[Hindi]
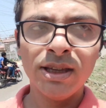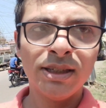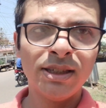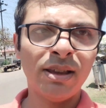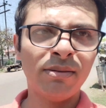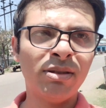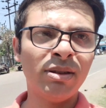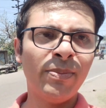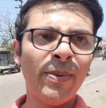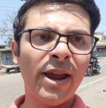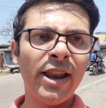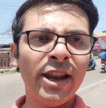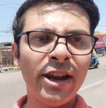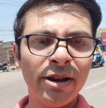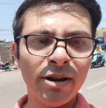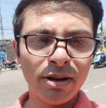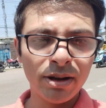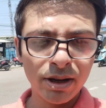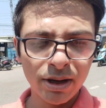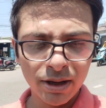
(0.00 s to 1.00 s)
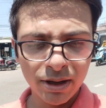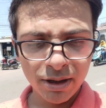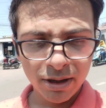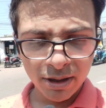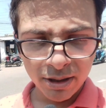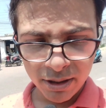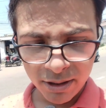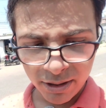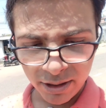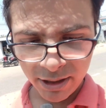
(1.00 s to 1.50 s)
सबसे
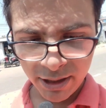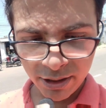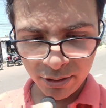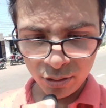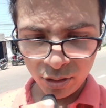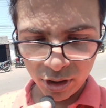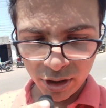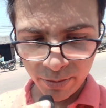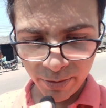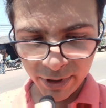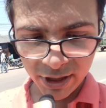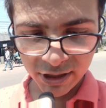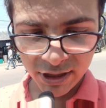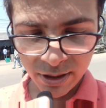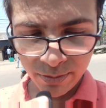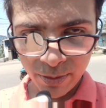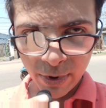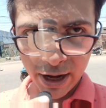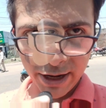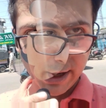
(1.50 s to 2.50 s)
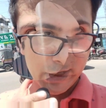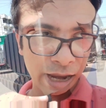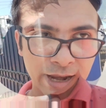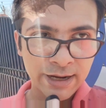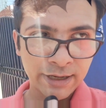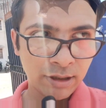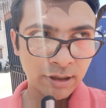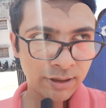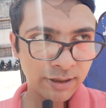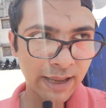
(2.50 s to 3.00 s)
पहले नोटिफिकेशन पाने
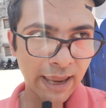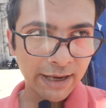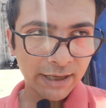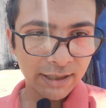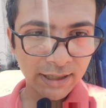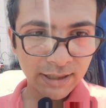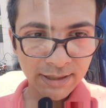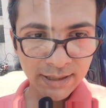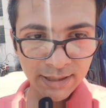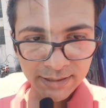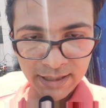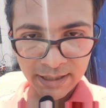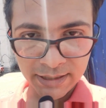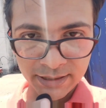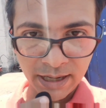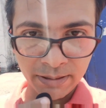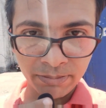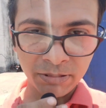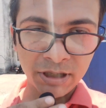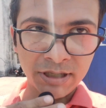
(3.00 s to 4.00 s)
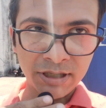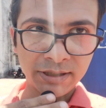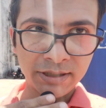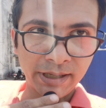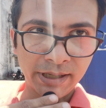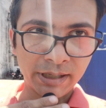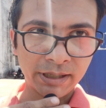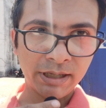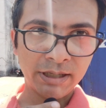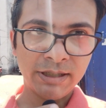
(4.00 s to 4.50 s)
के लिए लाइक कीजिए सब्सक्राइब कीजिए
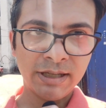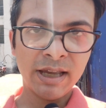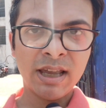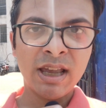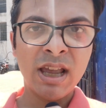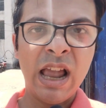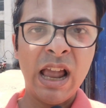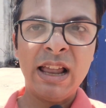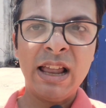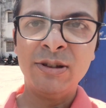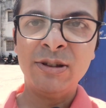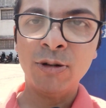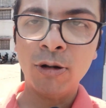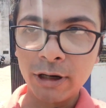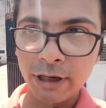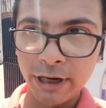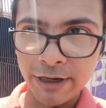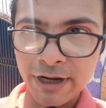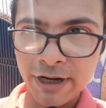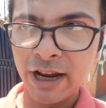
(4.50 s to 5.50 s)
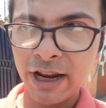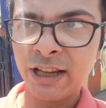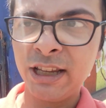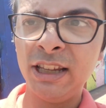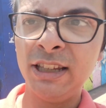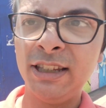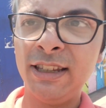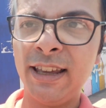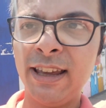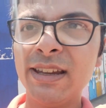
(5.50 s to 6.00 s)
शेयर कीजिए जो करना
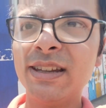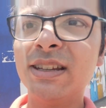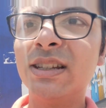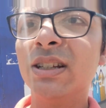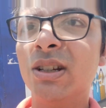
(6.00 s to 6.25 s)
कीजिए